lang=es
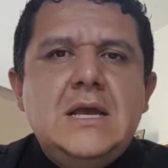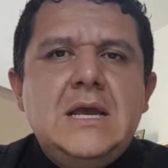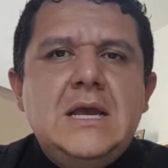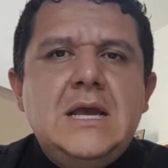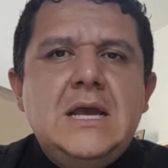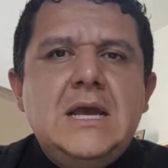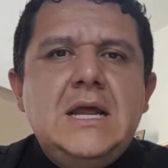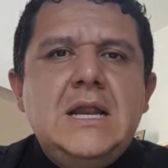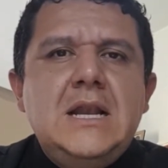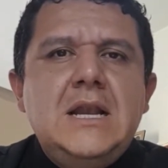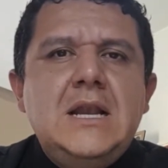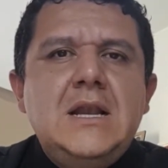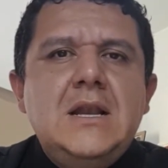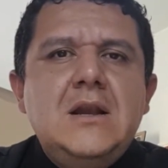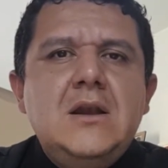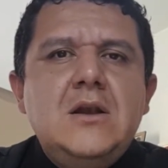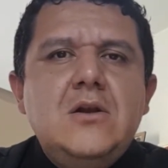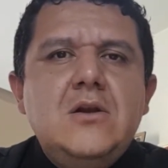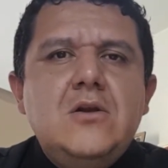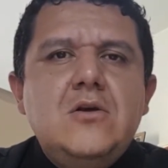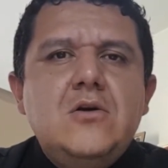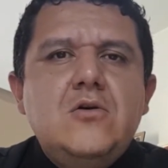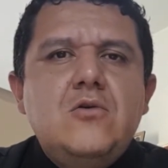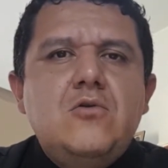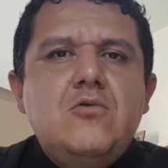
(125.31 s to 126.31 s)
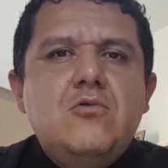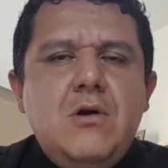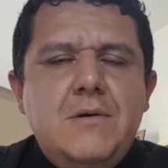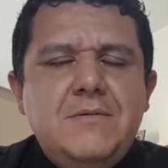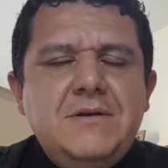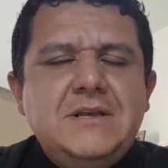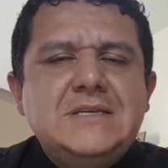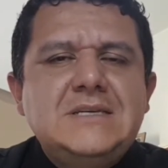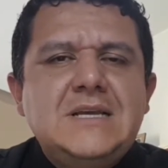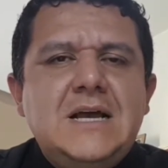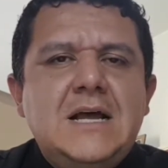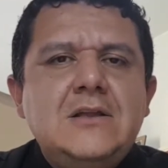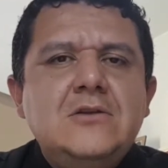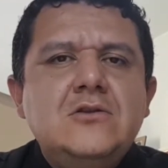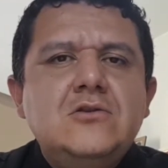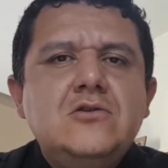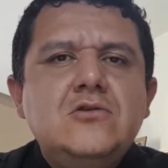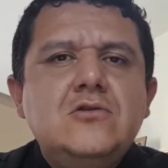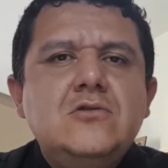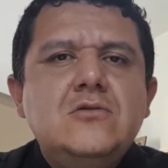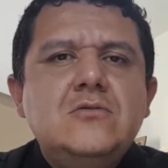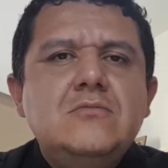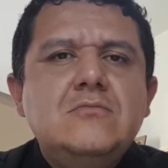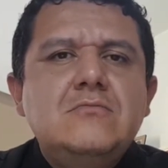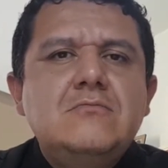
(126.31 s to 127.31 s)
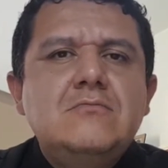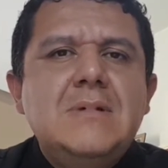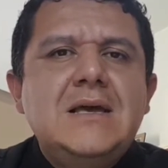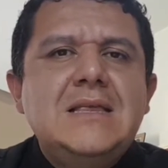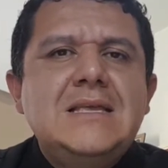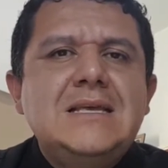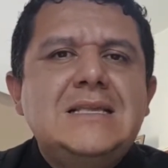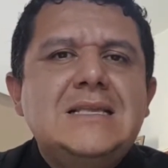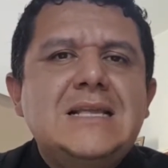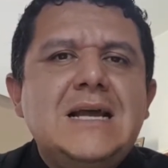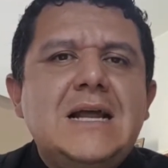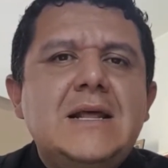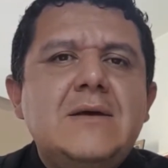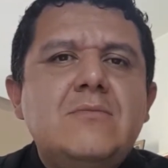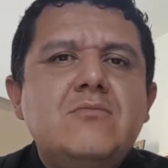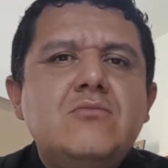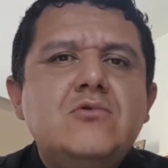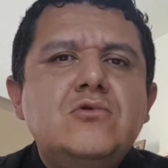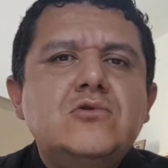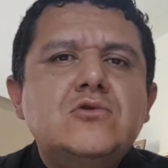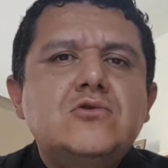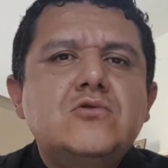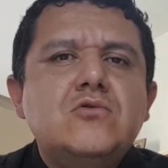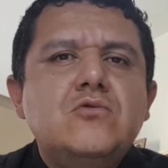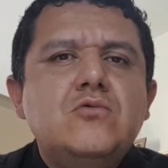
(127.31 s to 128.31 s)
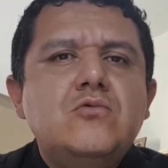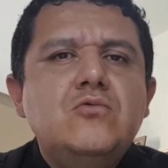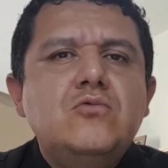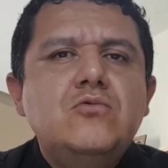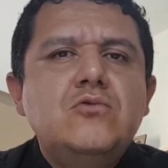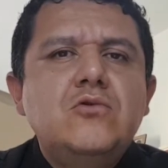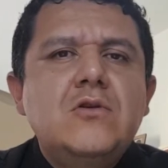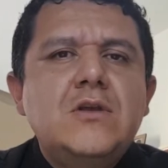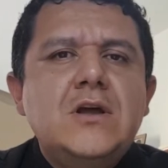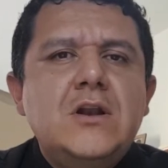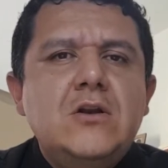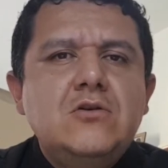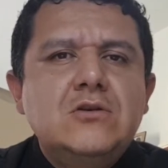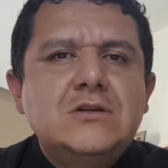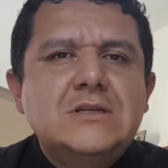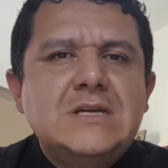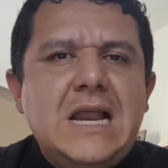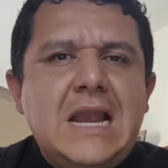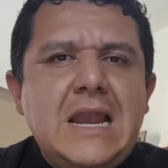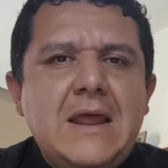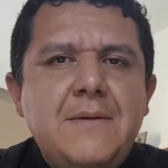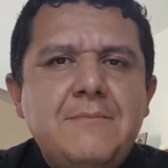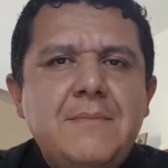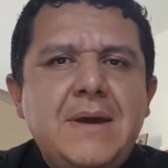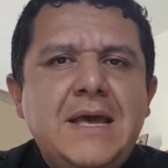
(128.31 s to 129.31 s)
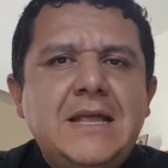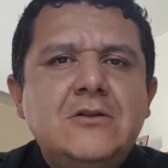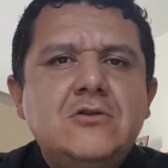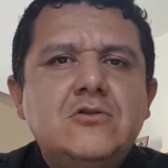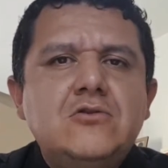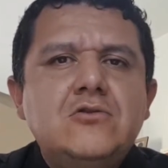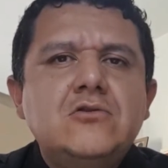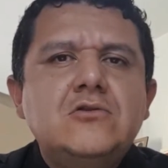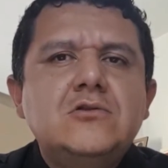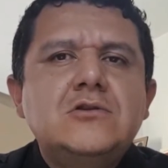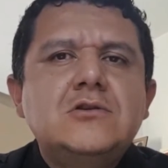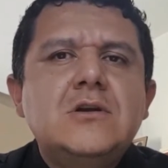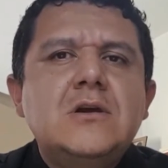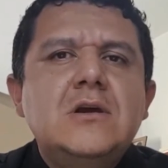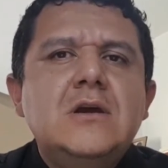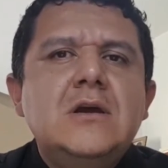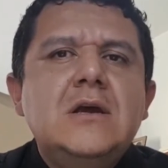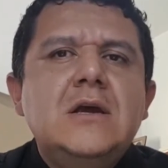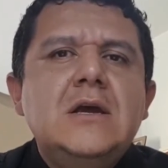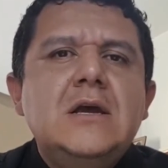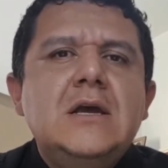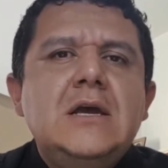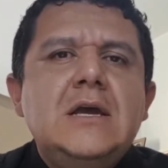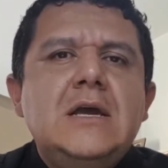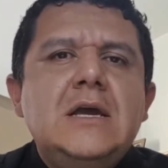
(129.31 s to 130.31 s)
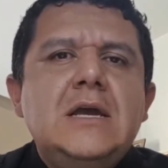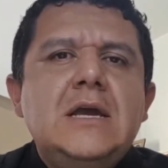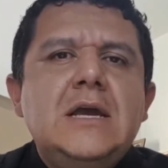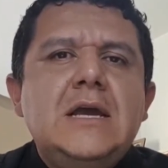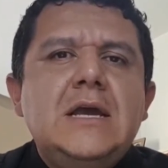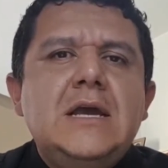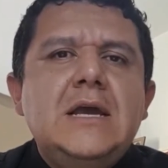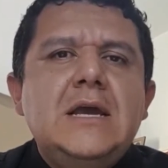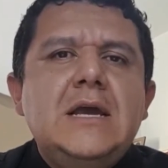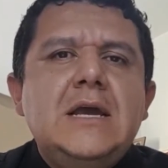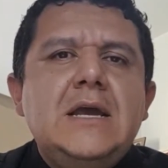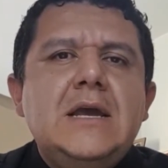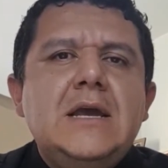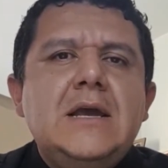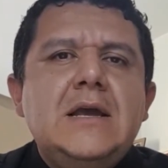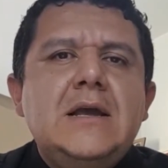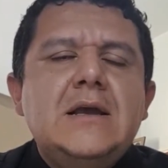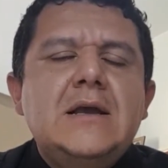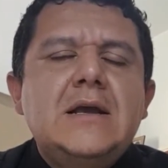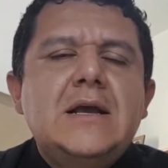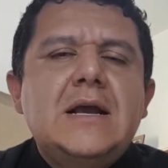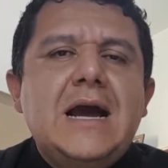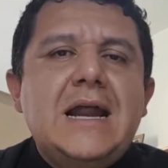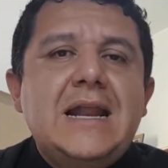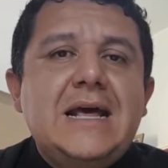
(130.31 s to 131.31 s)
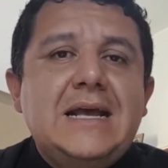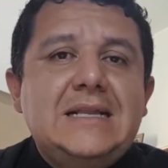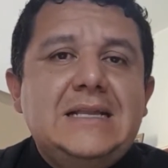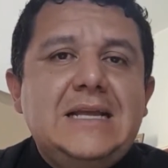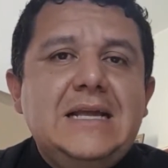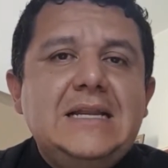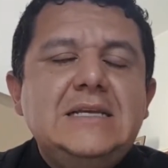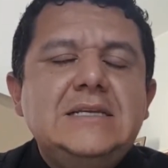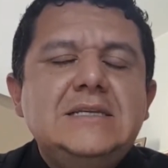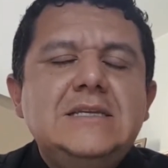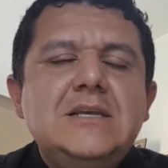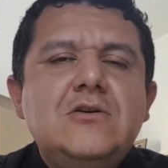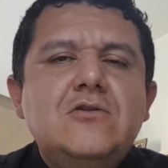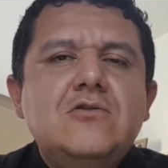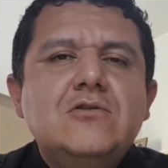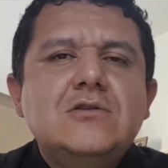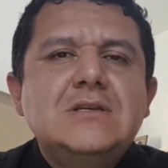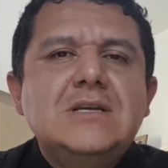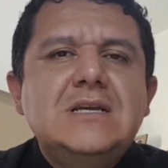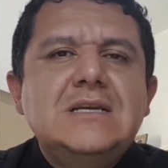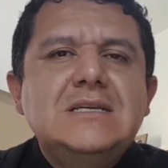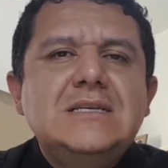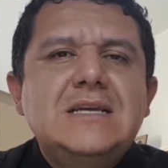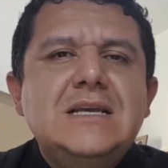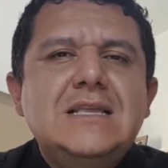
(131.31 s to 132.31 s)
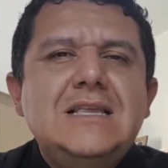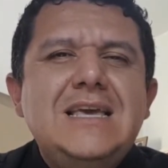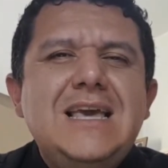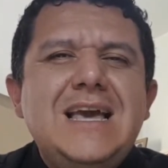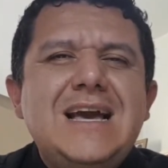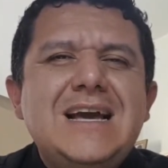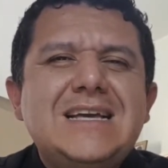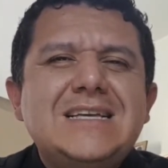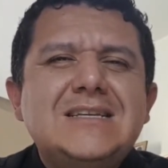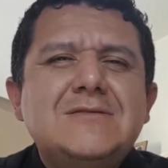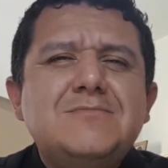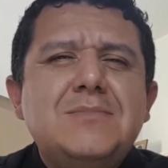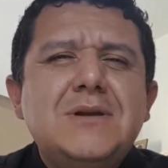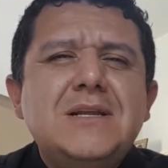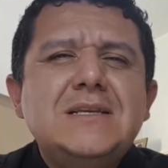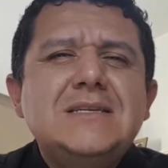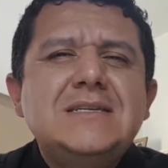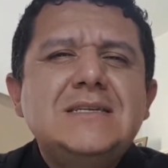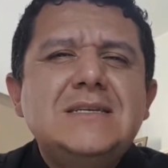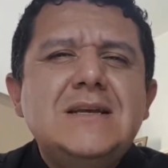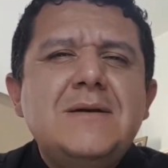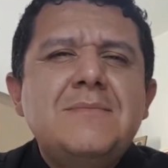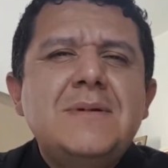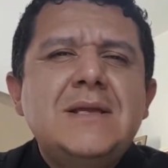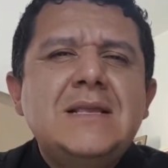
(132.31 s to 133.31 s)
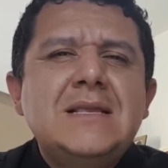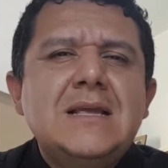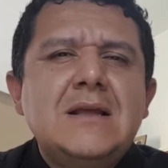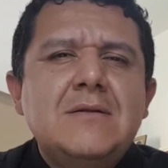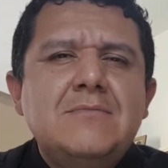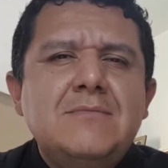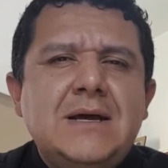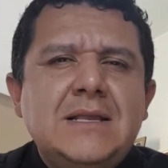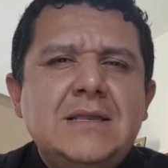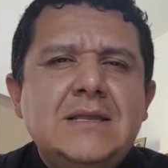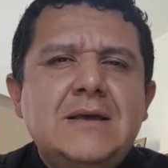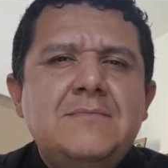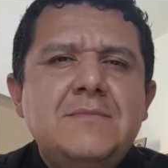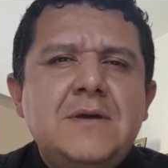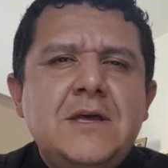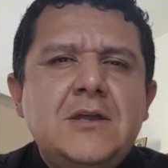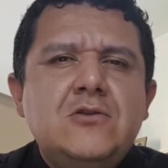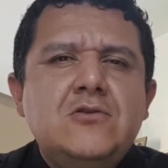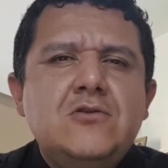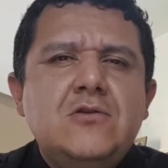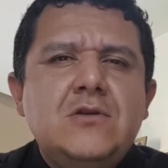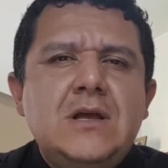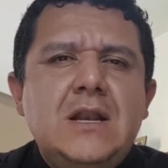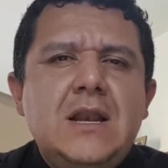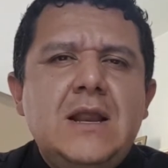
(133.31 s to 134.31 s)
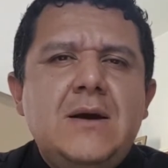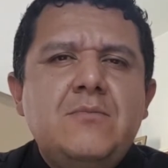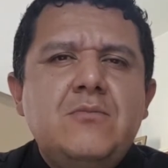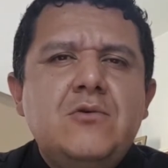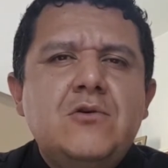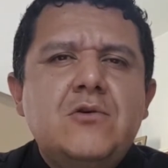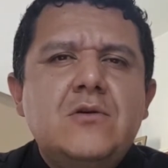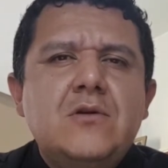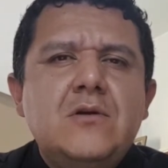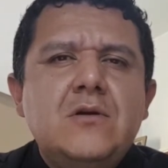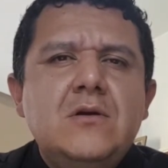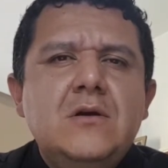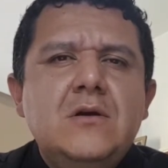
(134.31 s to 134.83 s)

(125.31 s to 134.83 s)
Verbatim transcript: El jueves santo meditaremos uno de los elementos eh, característicos de ese día, que es precisamente el mandamiento del amor.